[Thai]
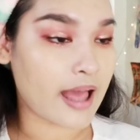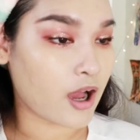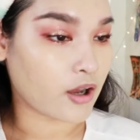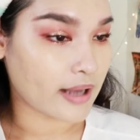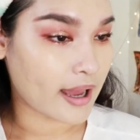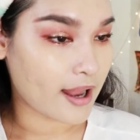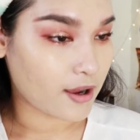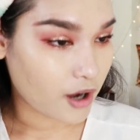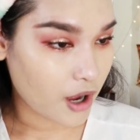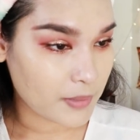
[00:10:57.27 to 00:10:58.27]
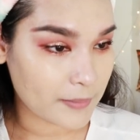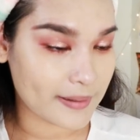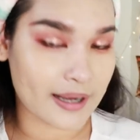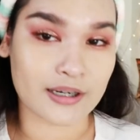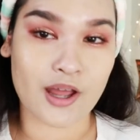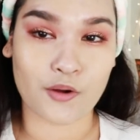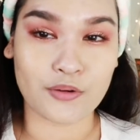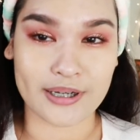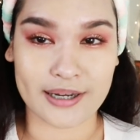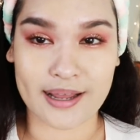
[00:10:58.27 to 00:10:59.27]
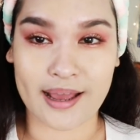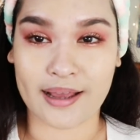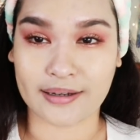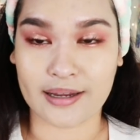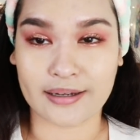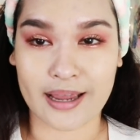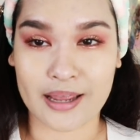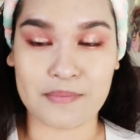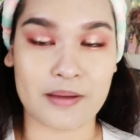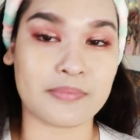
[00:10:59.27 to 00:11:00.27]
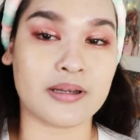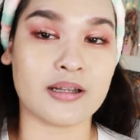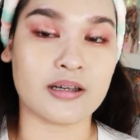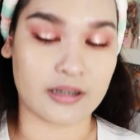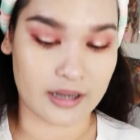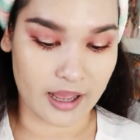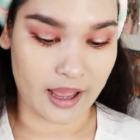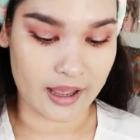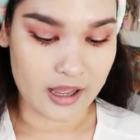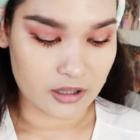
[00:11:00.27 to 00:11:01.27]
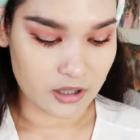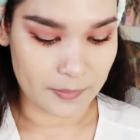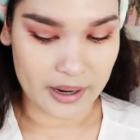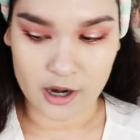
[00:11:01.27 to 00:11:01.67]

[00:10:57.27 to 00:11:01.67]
ตาของทางเราก็มีเพียงเท่านี้นะคะง่ายๆแบบนี้เลยนะคะต่อไป